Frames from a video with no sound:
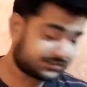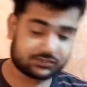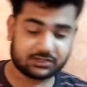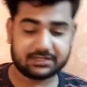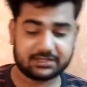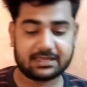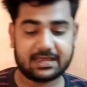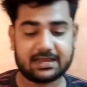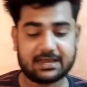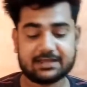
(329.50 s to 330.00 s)

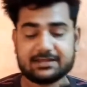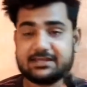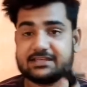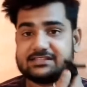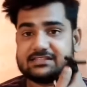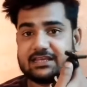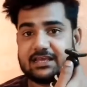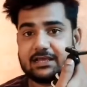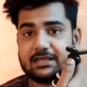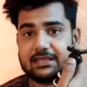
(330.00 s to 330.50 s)
एक्चुअली क्या है ना
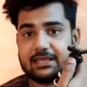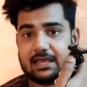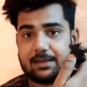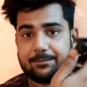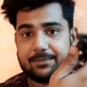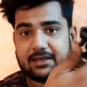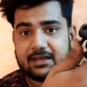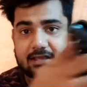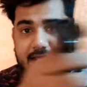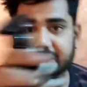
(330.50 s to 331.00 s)
नीचे
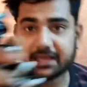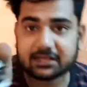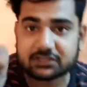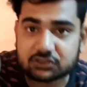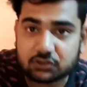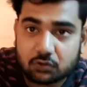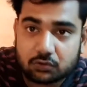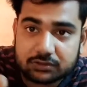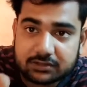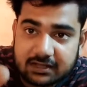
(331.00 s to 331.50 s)
यहाँ पे
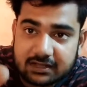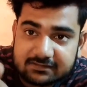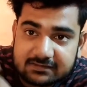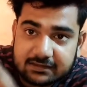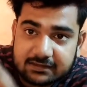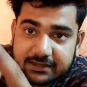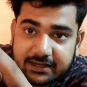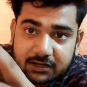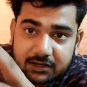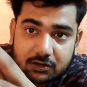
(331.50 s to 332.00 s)
एक छोटा
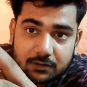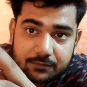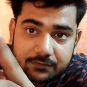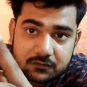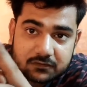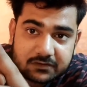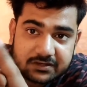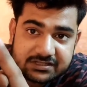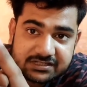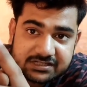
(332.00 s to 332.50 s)
सा देख रहे हो
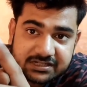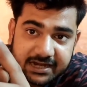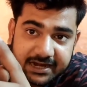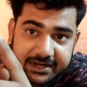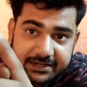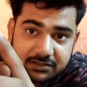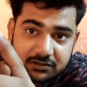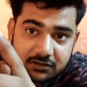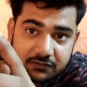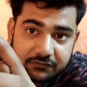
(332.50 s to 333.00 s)
स्विच का
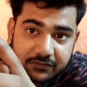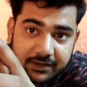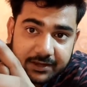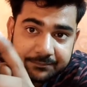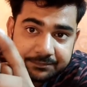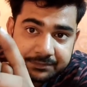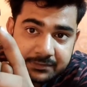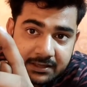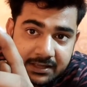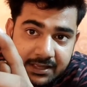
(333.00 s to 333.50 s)
इंडो
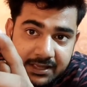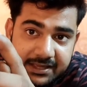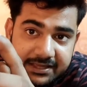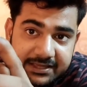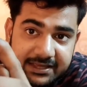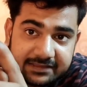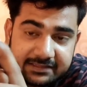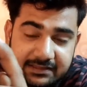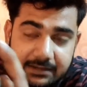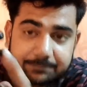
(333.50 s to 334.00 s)

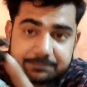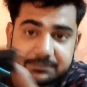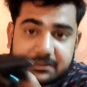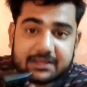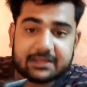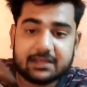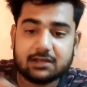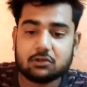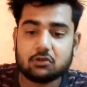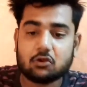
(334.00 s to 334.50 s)
पे ये
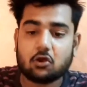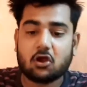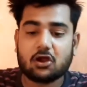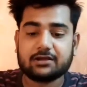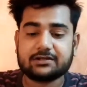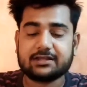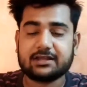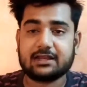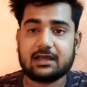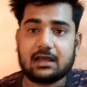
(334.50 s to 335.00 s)
दबता ये
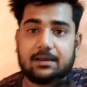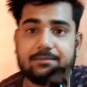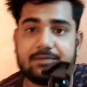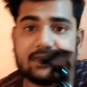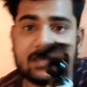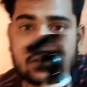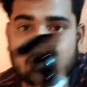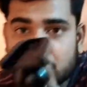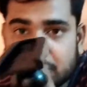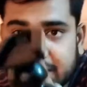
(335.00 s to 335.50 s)
लॉक है ना
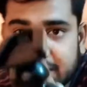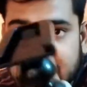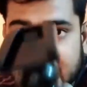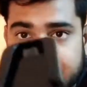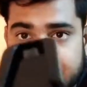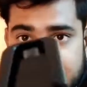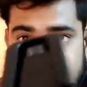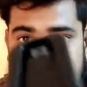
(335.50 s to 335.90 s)
अब ये खुलने के